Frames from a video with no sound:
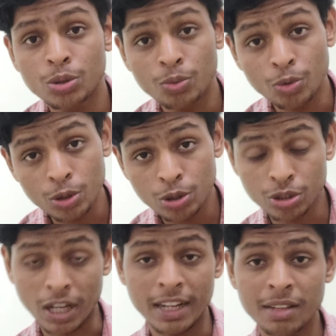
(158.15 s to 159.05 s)
तो वो जो
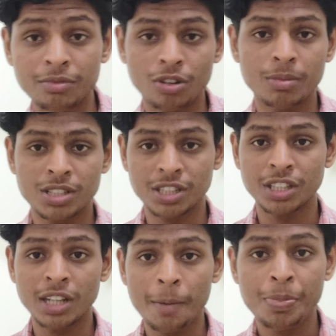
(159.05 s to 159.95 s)
सारी इन्फॉर्मेशन
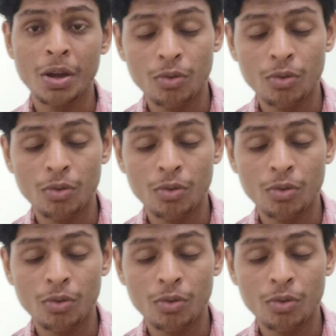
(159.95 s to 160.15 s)
थी ना